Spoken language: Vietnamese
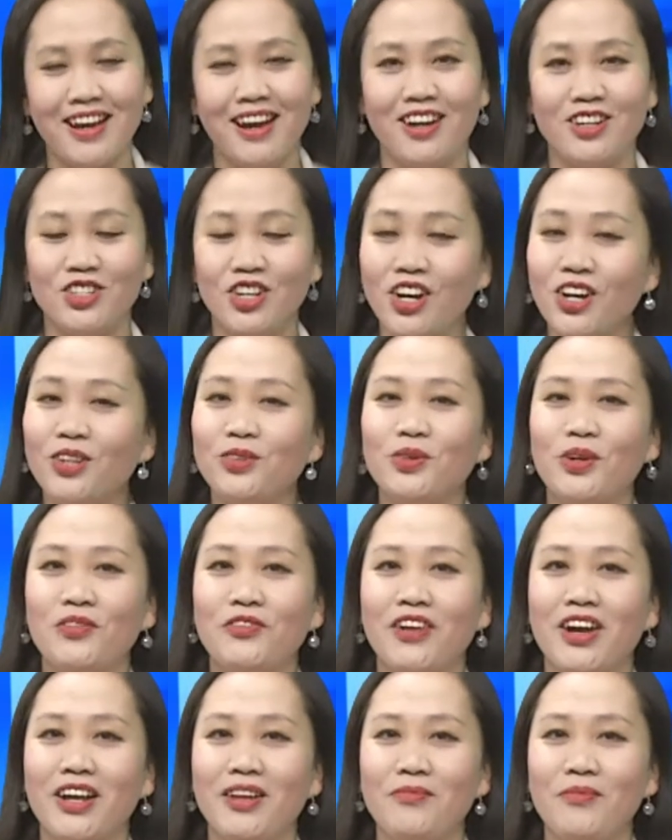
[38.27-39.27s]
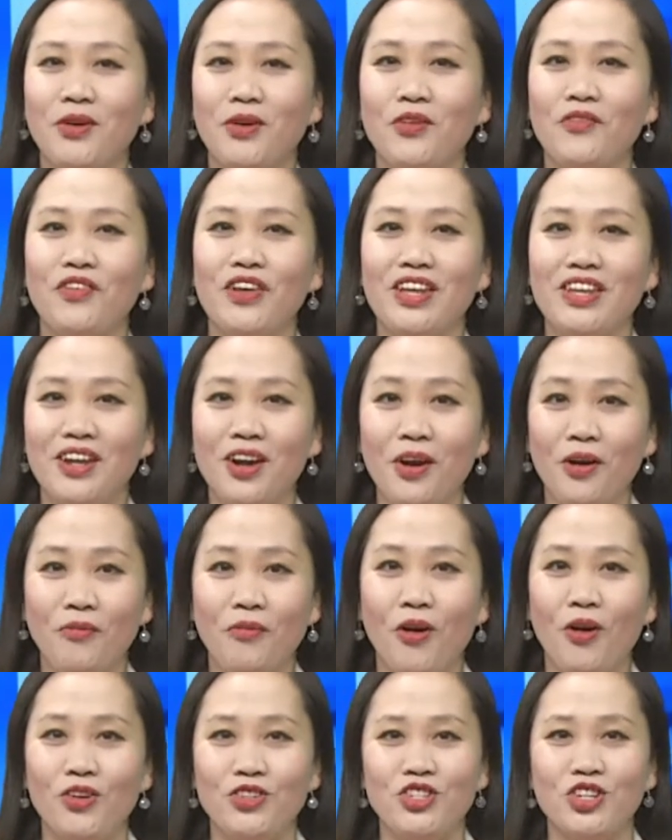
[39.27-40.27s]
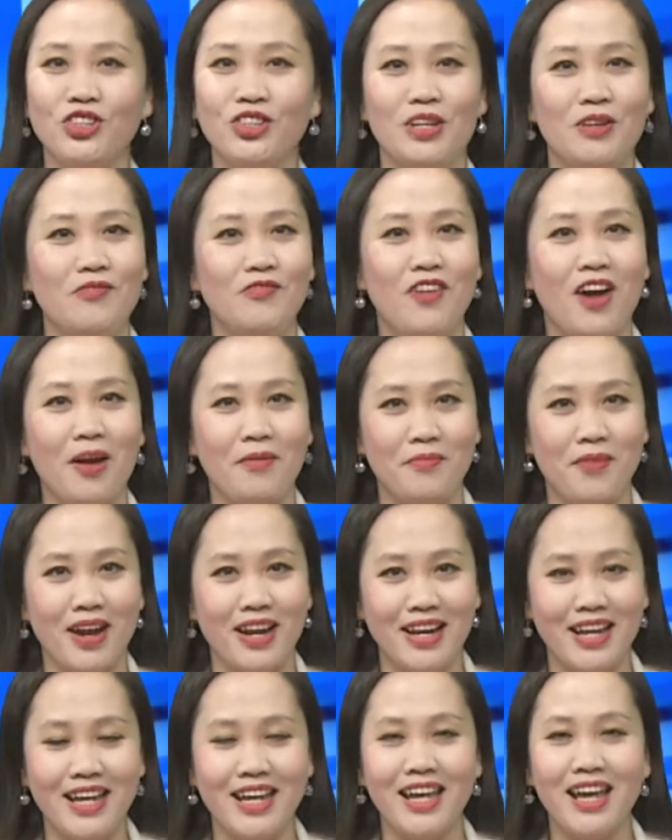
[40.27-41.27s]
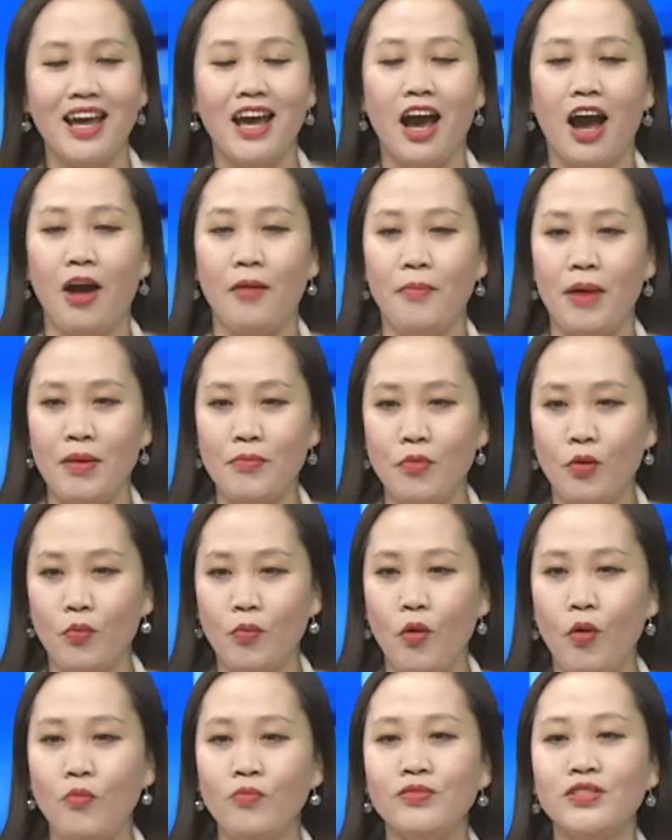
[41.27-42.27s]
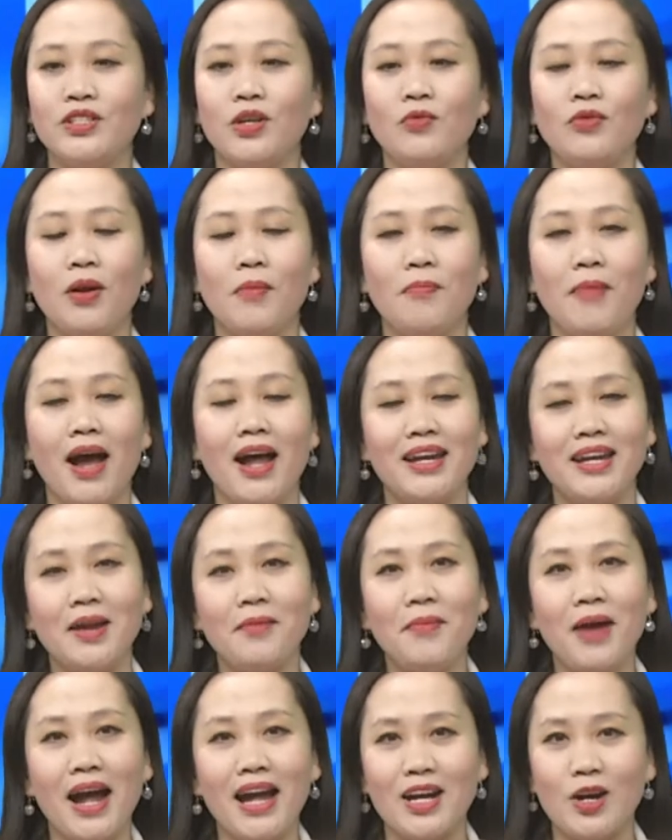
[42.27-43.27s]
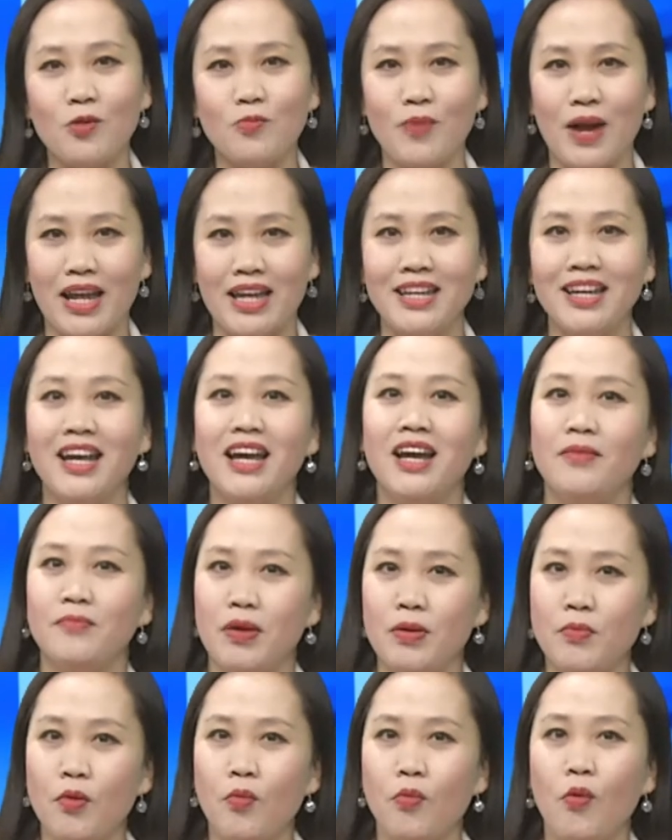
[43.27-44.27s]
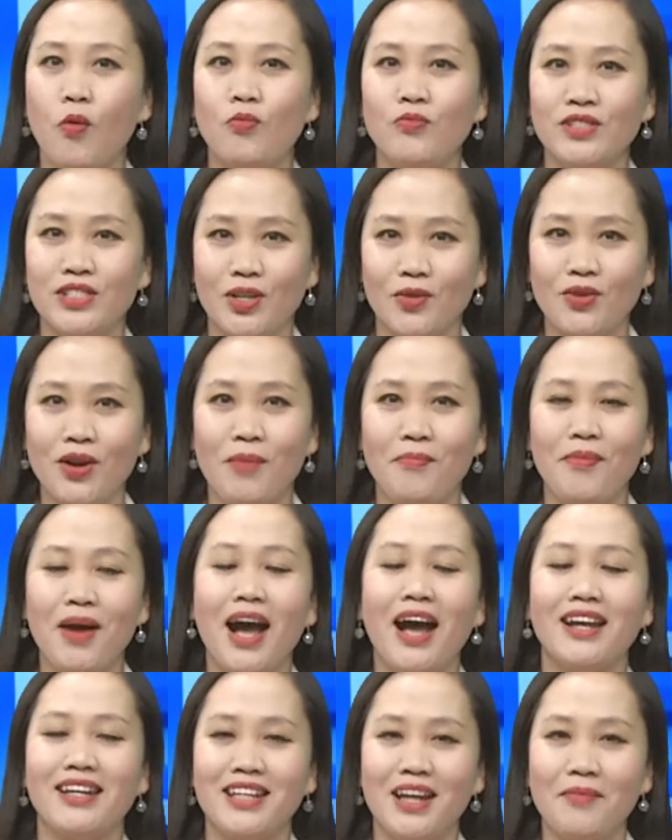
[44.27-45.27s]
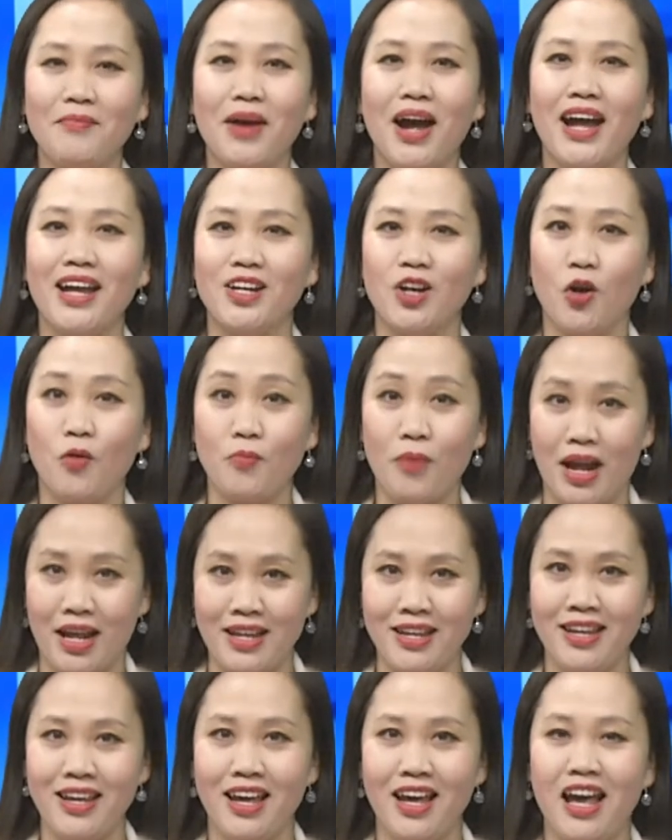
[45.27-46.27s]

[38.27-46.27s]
Rất là tuyệt vời, mời quý vị nhớ ủng hộ cho tiệm vàng Miley ở 714-653-5207, 714-653-5207.